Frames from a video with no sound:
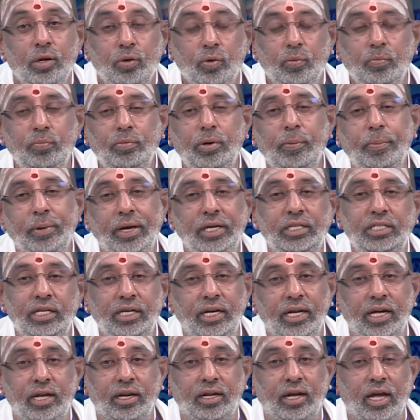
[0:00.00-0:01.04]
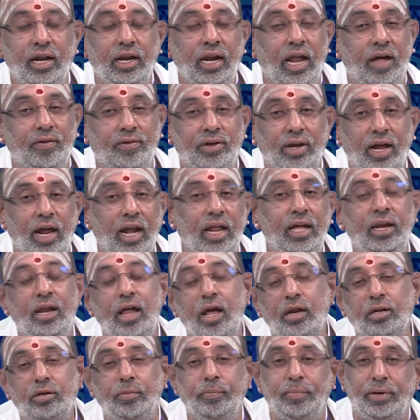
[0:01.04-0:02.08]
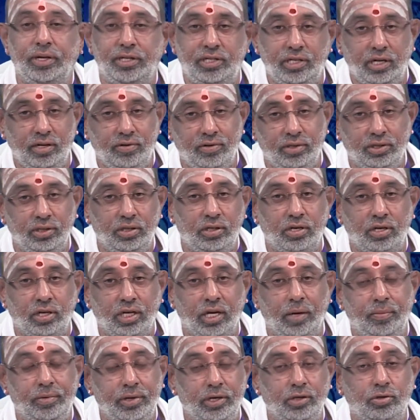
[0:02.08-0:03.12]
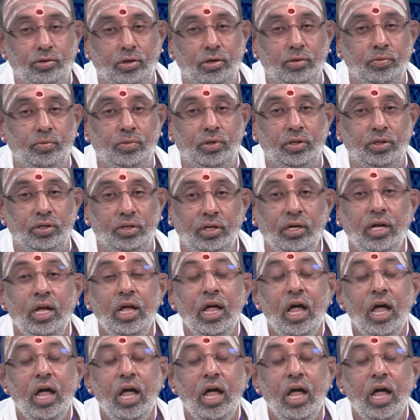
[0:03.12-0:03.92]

ரொம்ப பேசிகிட்டே இருக்கார் இல்லை அவரால் எல்லாருக்கும் பிரச்சனை வந்துருக்கு அப்படின்னு சொல்லும் பொழுது